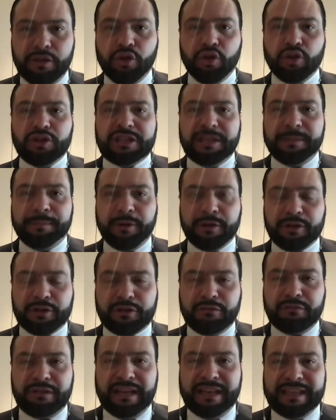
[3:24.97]
Non si
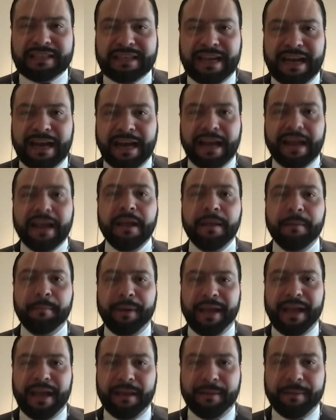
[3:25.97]
possono utilizzare
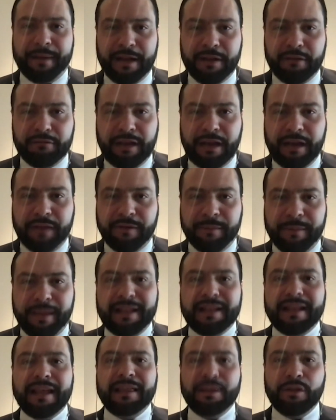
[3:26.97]
per, aiuti alle
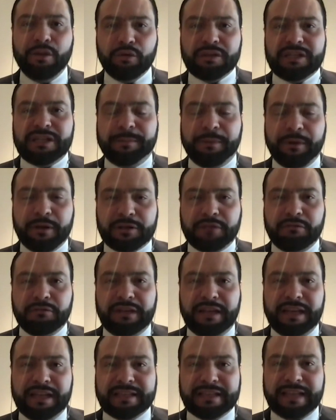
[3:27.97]
famiglie, non si possono
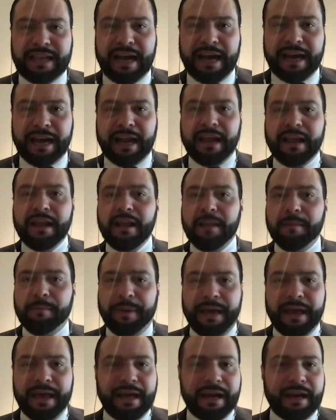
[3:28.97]
utilizzare
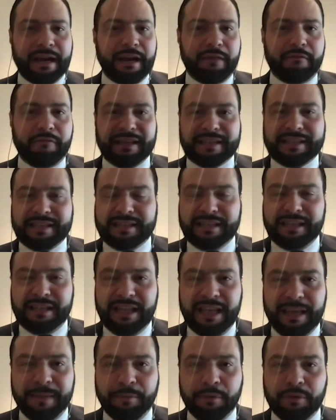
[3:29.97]
per qualsiasi
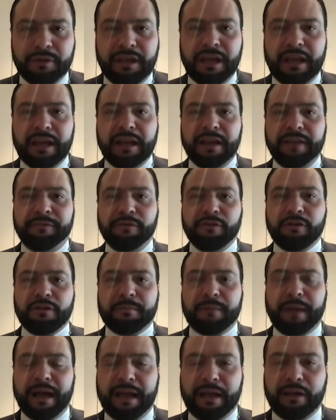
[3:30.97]
tipo di riforma